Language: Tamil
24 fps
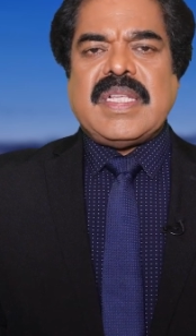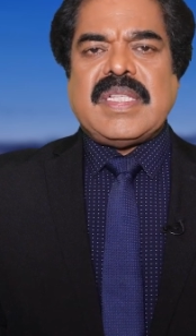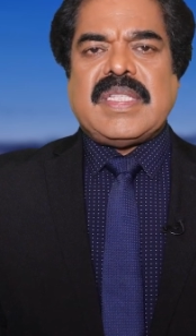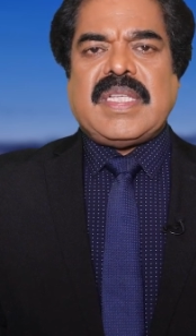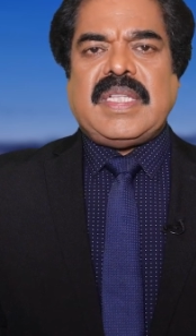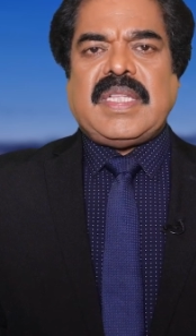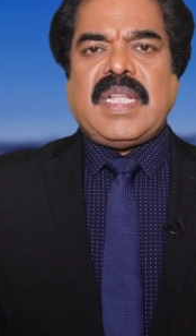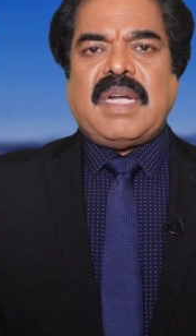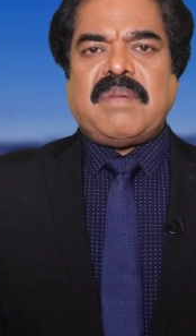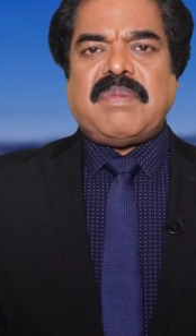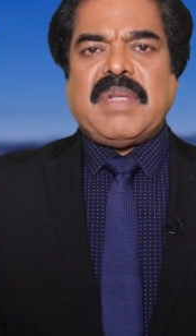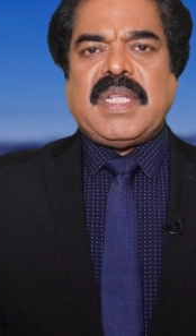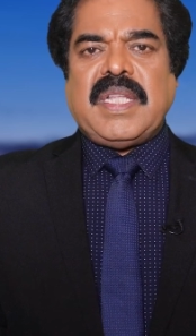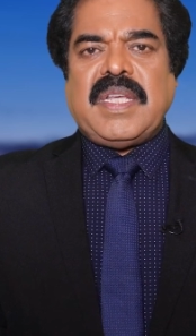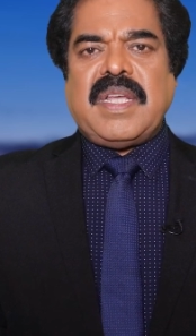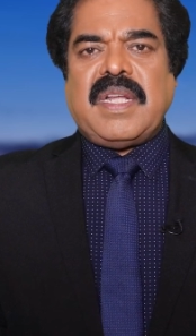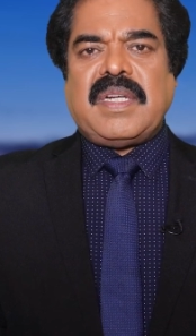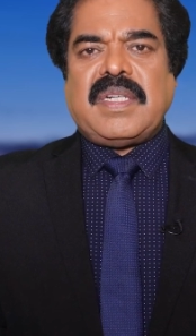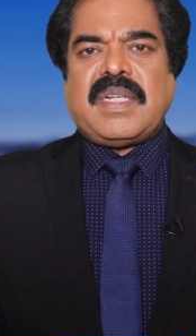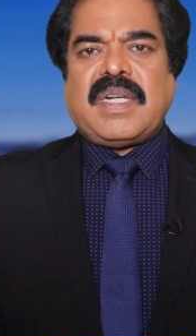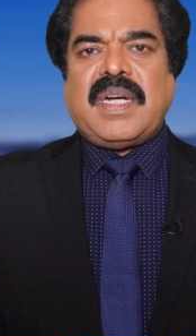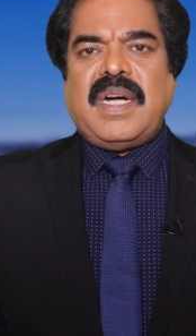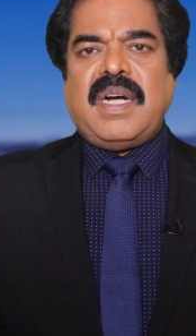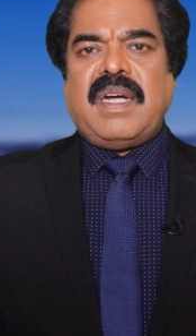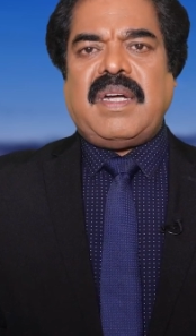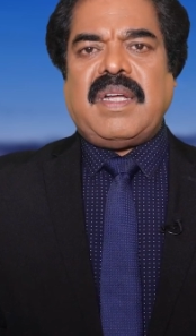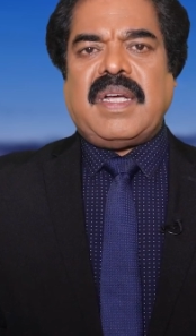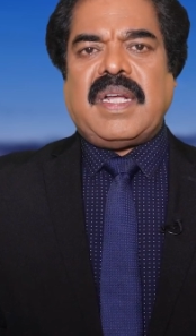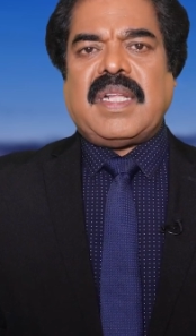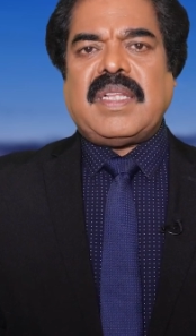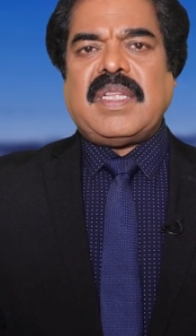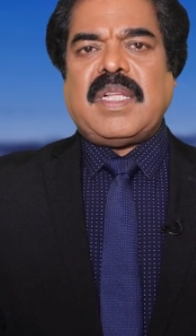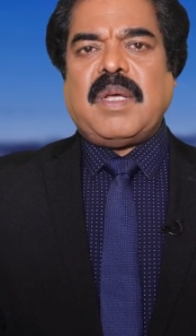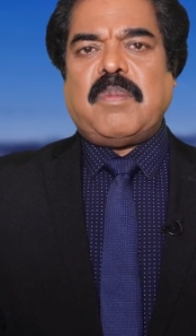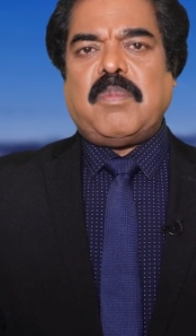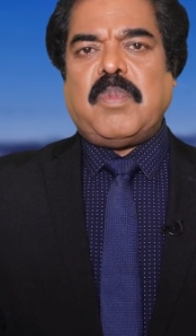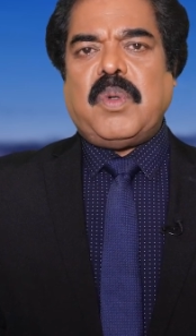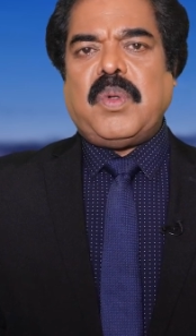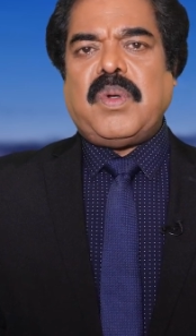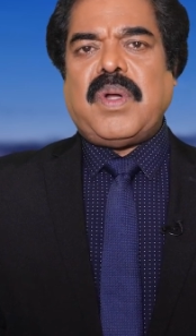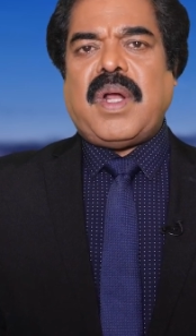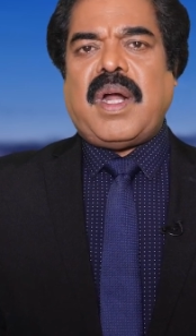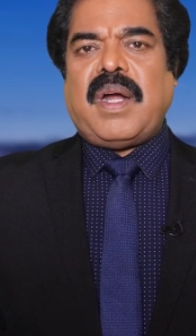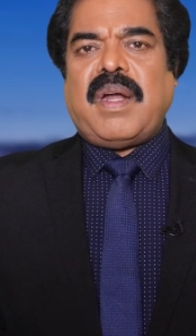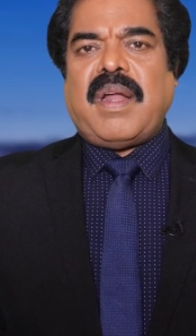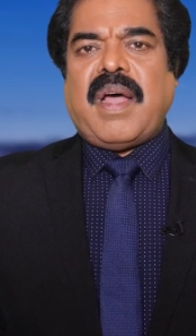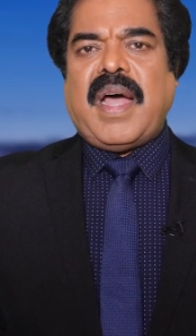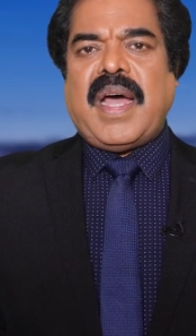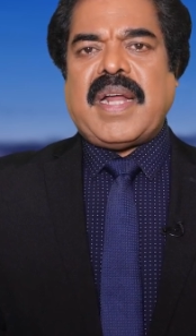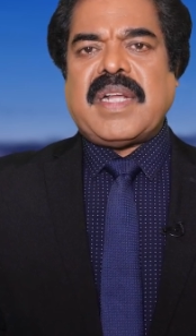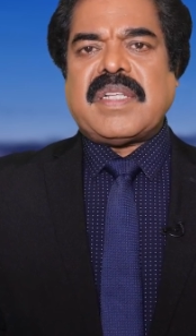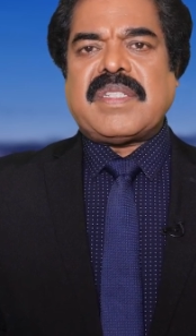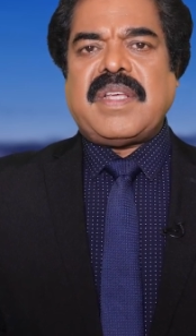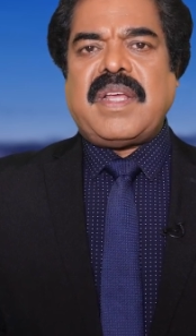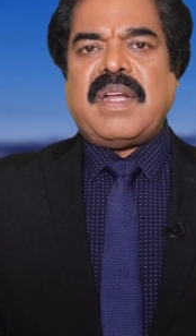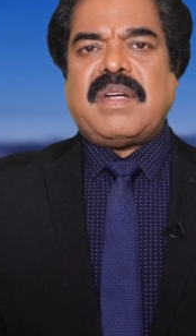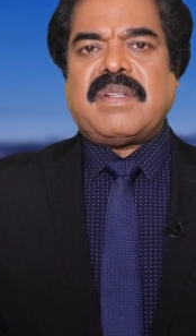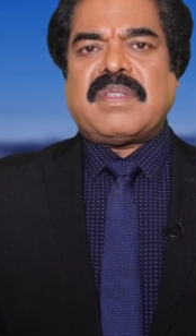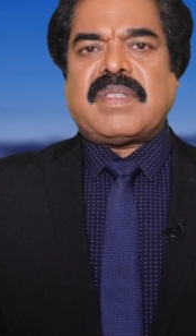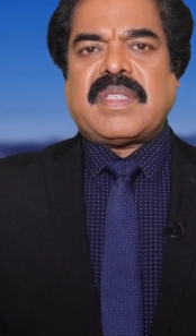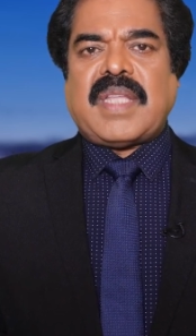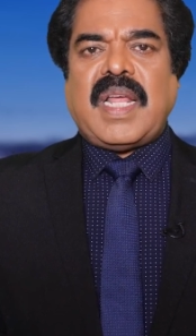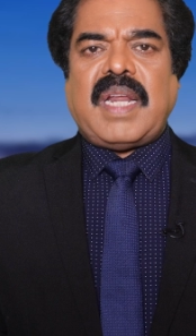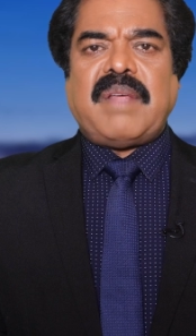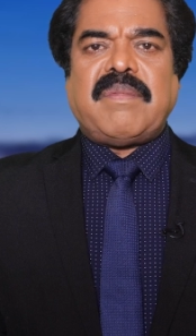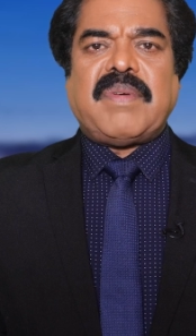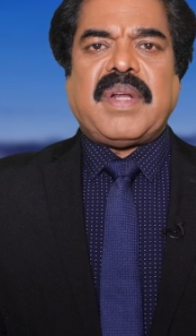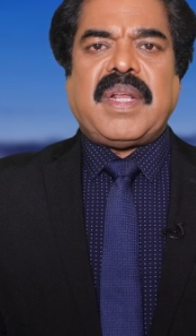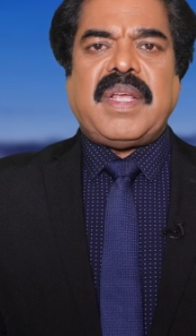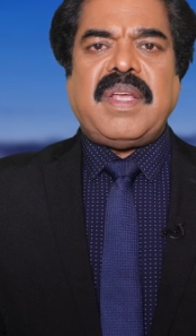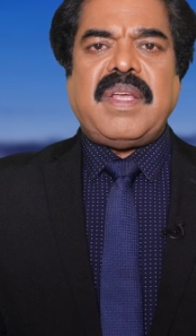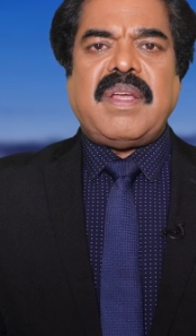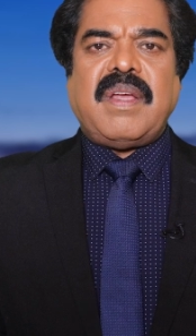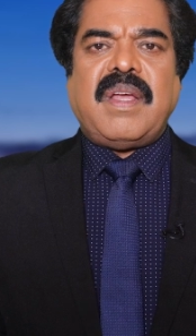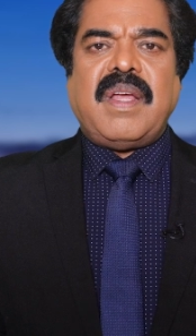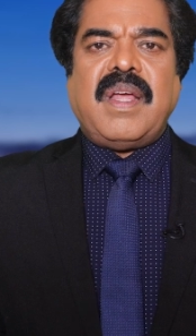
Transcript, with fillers: சித்திரபதியின் கீழ் இறந்த முன்னாள் அரசியல் தலைவரை